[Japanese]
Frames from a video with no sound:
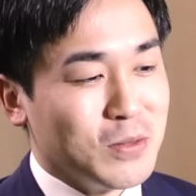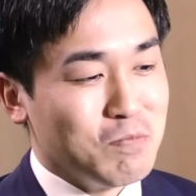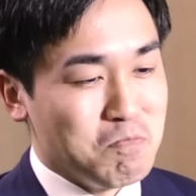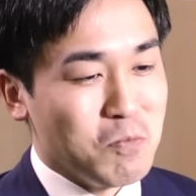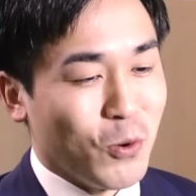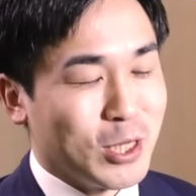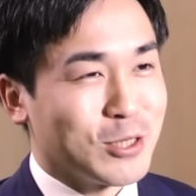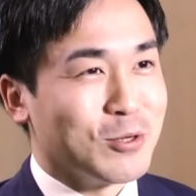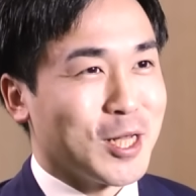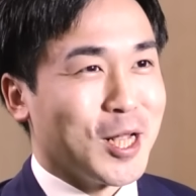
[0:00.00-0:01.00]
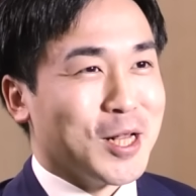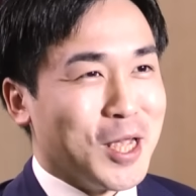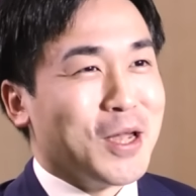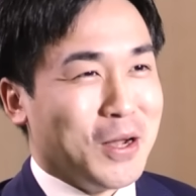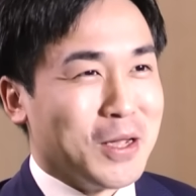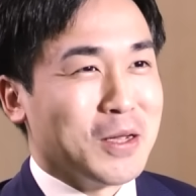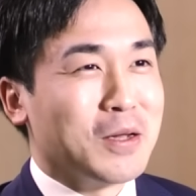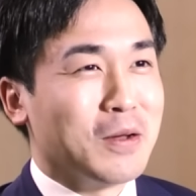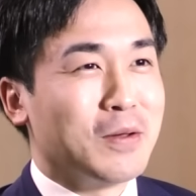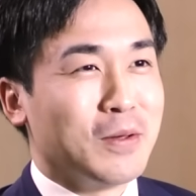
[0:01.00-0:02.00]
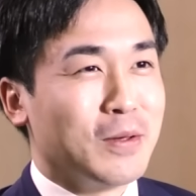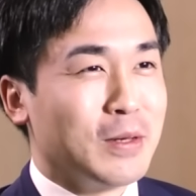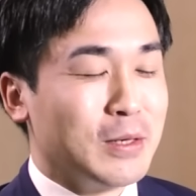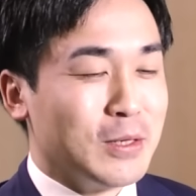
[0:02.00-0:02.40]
うん、おかしくなったんで、はい、えあそうなんで